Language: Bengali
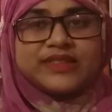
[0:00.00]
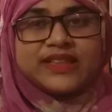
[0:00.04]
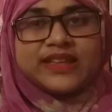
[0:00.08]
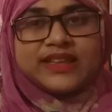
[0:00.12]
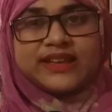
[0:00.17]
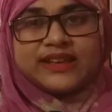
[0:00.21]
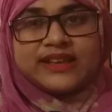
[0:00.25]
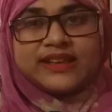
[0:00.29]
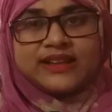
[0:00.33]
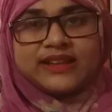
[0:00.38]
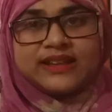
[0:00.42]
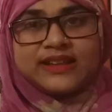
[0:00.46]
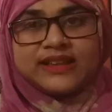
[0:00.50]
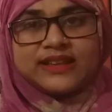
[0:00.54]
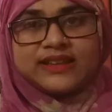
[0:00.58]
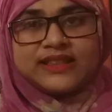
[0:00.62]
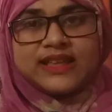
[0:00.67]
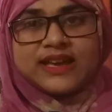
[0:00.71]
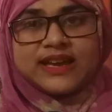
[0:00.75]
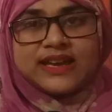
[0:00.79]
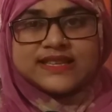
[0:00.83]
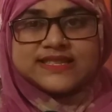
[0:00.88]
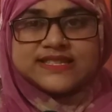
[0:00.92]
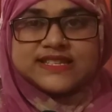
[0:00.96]
দেখলে
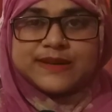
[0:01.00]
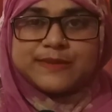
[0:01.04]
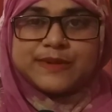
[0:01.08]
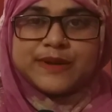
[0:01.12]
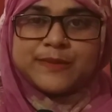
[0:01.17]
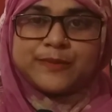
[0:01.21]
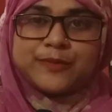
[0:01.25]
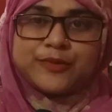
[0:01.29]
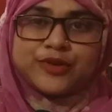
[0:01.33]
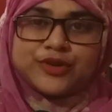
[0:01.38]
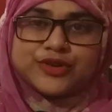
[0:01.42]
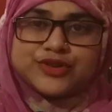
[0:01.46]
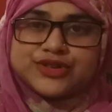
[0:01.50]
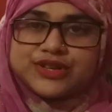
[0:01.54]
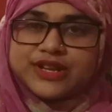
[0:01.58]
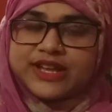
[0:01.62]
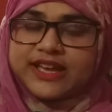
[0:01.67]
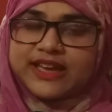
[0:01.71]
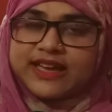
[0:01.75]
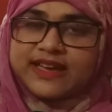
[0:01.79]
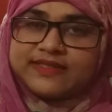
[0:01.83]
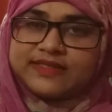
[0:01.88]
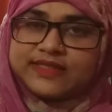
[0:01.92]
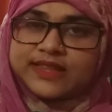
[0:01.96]
দেখা যাবে
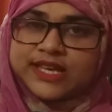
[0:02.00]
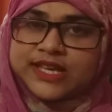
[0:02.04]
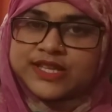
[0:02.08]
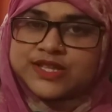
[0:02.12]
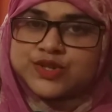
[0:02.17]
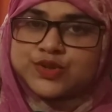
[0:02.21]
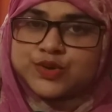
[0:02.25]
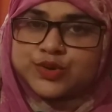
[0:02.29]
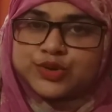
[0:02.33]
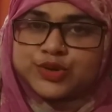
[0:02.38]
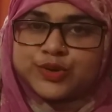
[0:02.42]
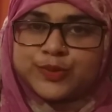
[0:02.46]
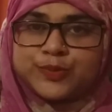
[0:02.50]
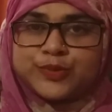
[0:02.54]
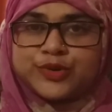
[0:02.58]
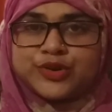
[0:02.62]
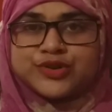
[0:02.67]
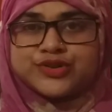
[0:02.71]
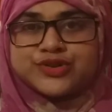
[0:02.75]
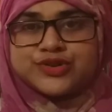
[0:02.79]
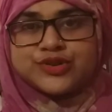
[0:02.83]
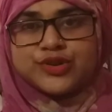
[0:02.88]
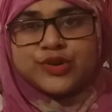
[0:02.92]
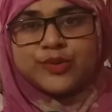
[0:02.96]
এখান থেকে ছোট
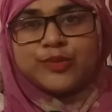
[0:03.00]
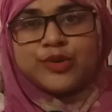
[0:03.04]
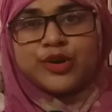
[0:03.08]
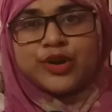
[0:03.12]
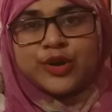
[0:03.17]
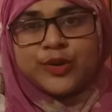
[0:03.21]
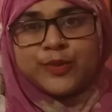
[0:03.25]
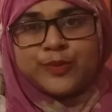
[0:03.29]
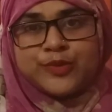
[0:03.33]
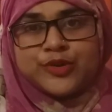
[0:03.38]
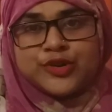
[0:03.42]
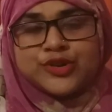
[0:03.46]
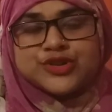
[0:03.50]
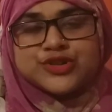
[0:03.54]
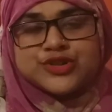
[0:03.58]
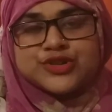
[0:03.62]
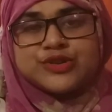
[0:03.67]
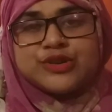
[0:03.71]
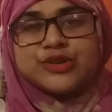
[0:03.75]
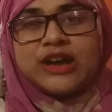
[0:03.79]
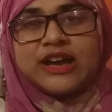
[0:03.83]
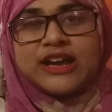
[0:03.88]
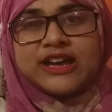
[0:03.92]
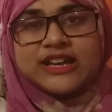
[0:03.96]
প্রশ্ন বড় প্রশ্ন
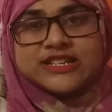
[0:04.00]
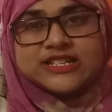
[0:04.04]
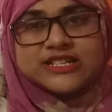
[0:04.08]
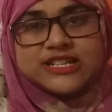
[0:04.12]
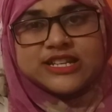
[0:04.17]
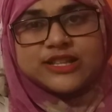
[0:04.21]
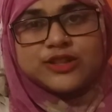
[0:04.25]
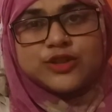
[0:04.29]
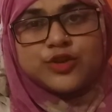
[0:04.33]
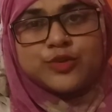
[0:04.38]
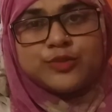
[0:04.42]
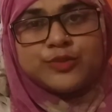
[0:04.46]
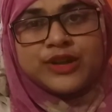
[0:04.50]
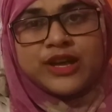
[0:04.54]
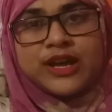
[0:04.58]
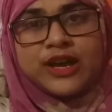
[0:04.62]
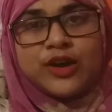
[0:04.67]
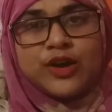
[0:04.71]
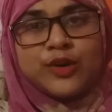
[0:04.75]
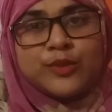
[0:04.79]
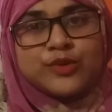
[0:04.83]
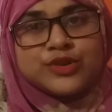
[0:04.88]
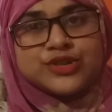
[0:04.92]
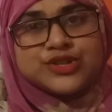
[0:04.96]
আসলে তোমরা
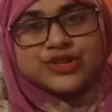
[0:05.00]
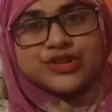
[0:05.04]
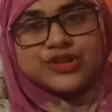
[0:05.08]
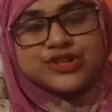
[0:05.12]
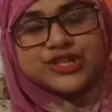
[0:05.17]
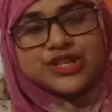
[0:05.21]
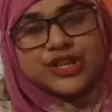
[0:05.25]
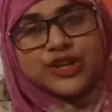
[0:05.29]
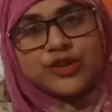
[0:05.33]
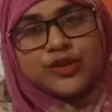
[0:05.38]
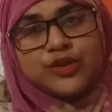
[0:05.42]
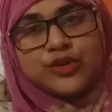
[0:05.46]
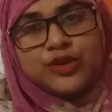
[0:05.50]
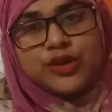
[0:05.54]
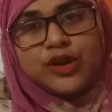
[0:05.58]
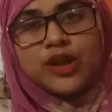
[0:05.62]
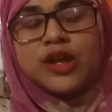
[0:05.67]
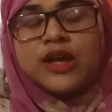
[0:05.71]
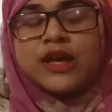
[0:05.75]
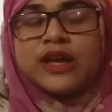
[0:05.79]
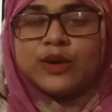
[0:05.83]
অবশ্যই সেগুলোর